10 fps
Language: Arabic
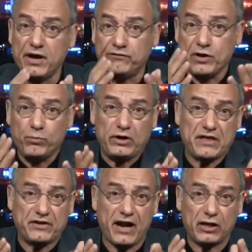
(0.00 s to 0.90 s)
في
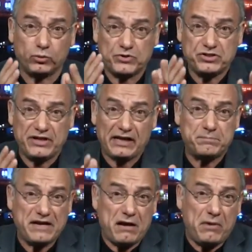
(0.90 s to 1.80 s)
مناظرات وسجلات
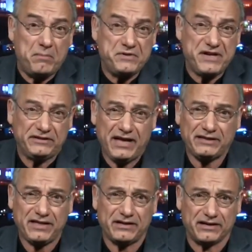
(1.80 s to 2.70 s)
بينما المدينه
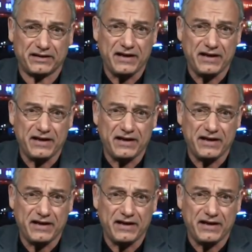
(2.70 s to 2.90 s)
تحترق.